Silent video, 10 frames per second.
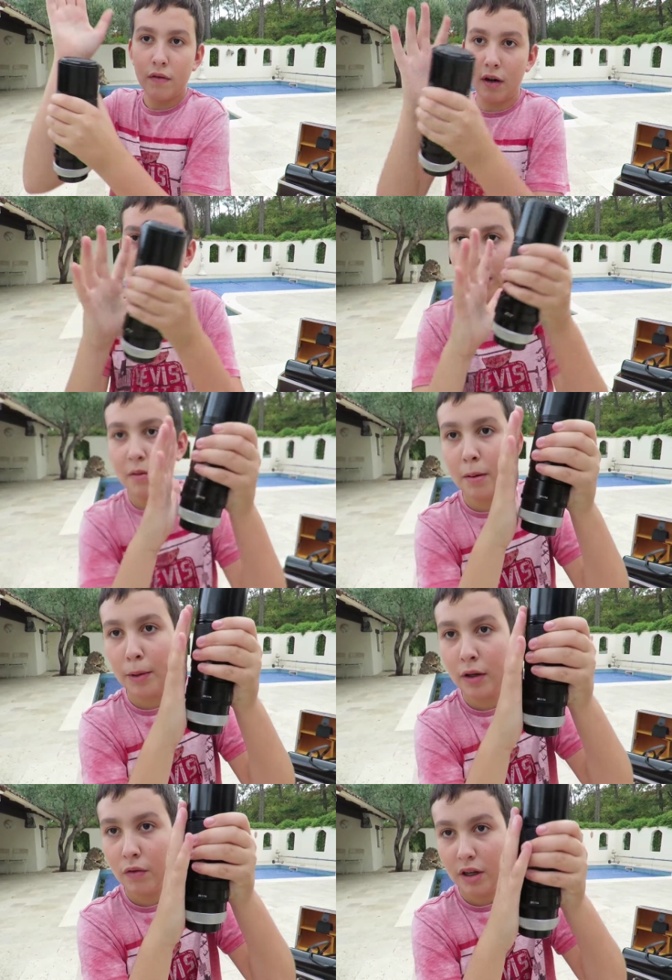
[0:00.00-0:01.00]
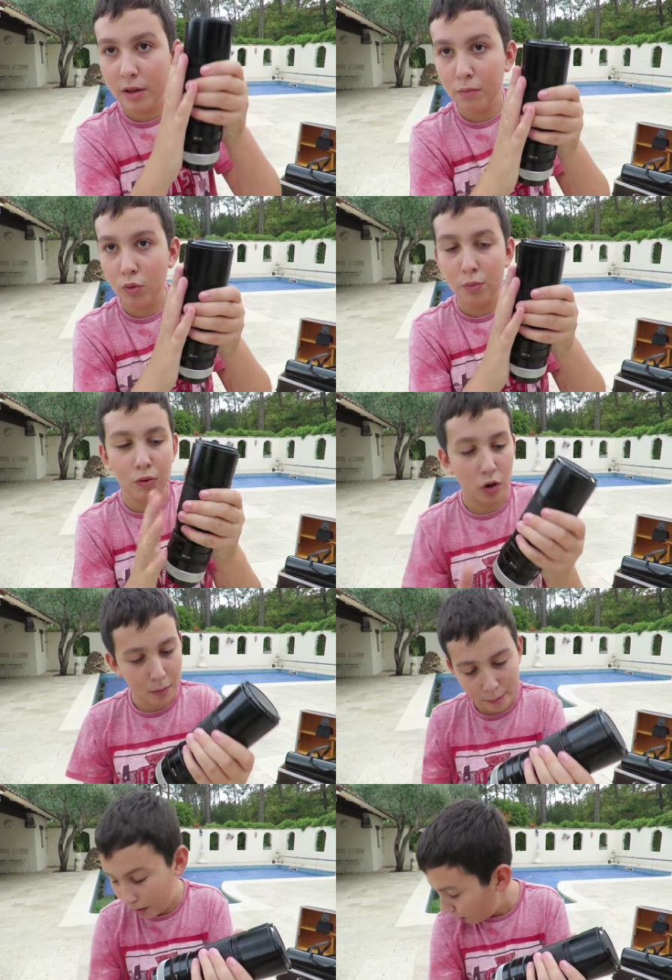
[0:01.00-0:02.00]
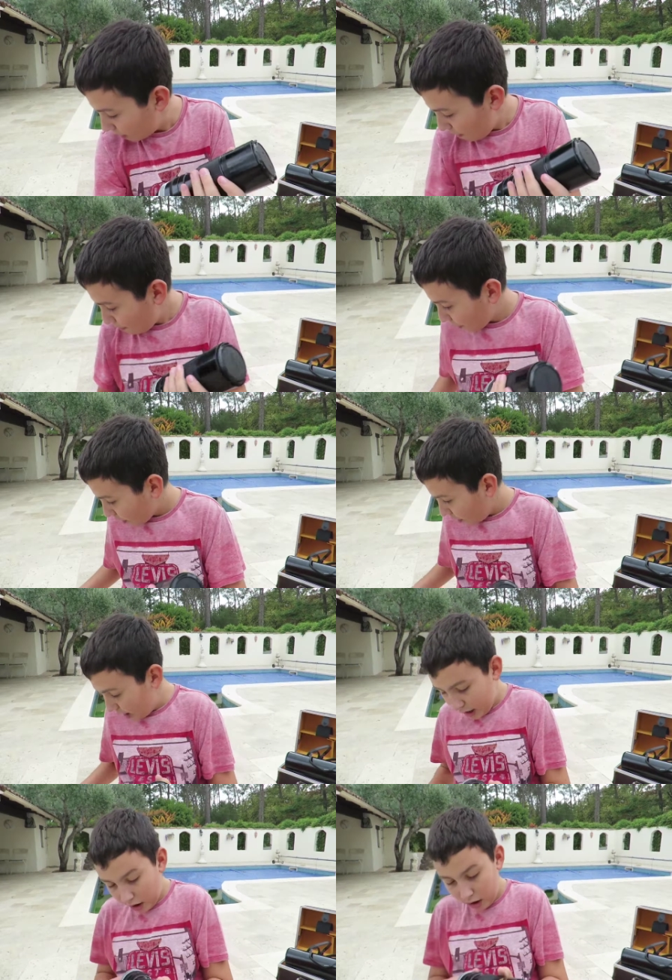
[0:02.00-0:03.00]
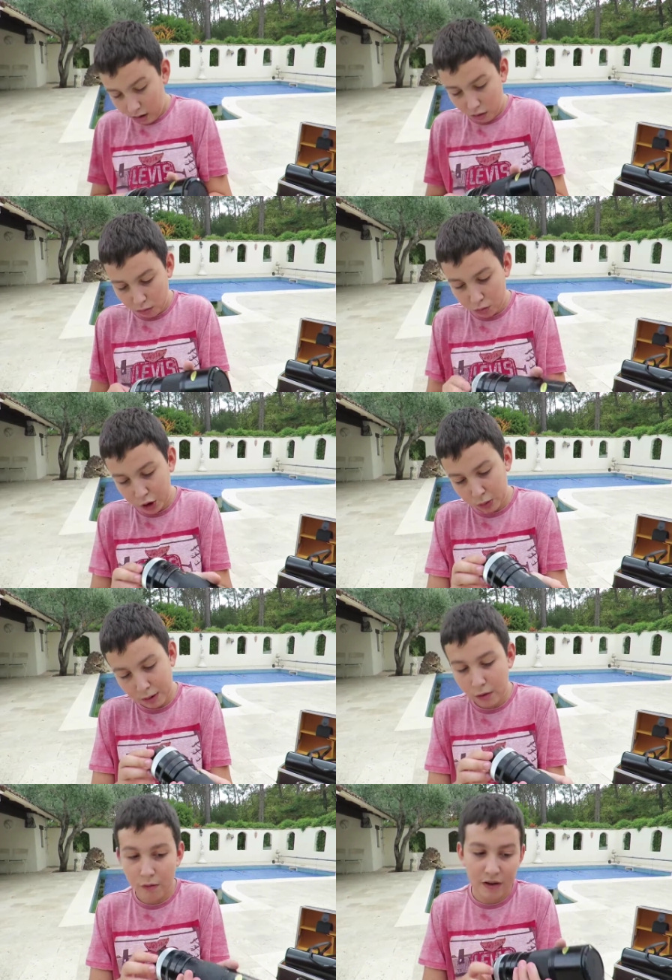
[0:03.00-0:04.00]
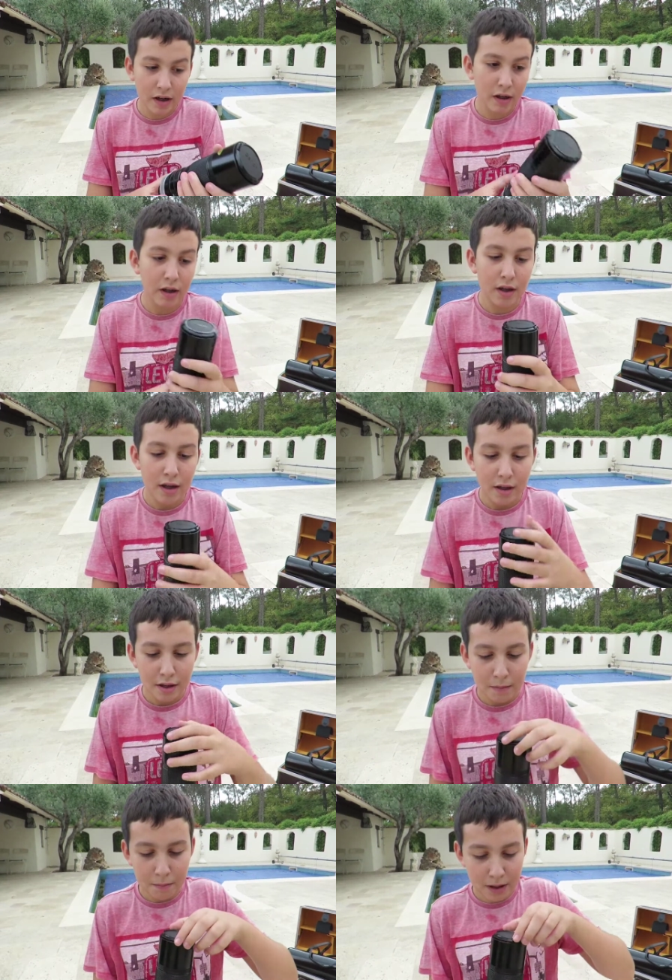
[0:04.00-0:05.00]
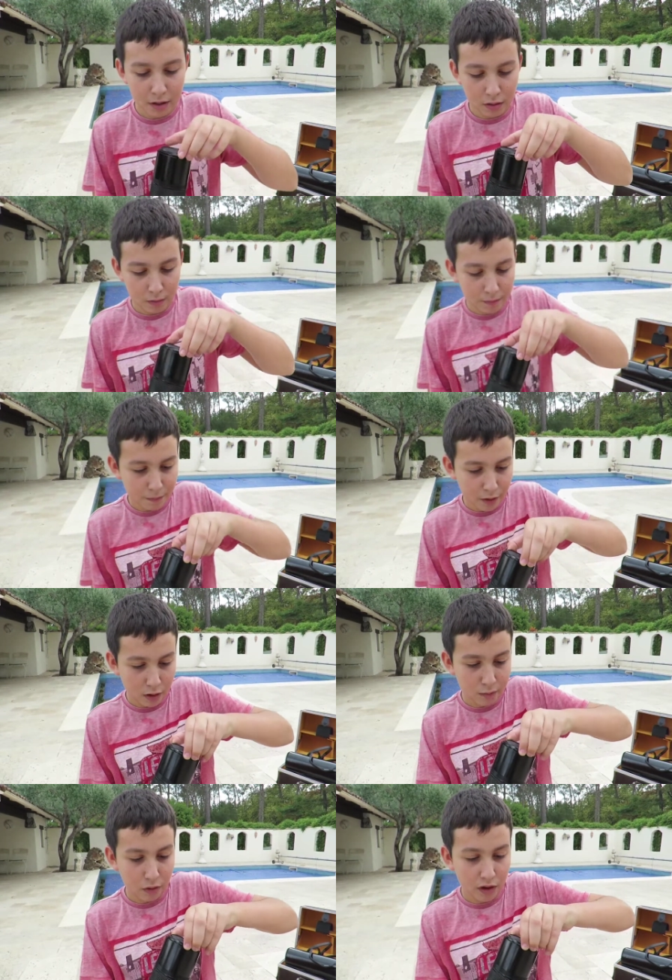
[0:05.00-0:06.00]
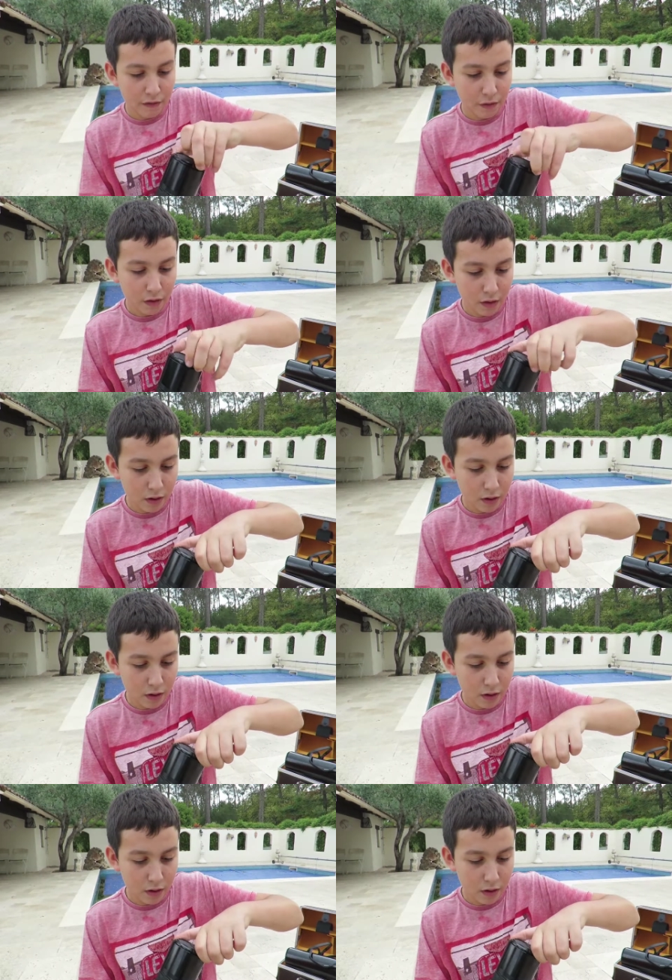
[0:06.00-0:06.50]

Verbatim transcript: regardez ma main, vous voyez il est beaucoup plus grand que ma main. Et là, alors je vais pas le faire mais euh, hop t'enlèves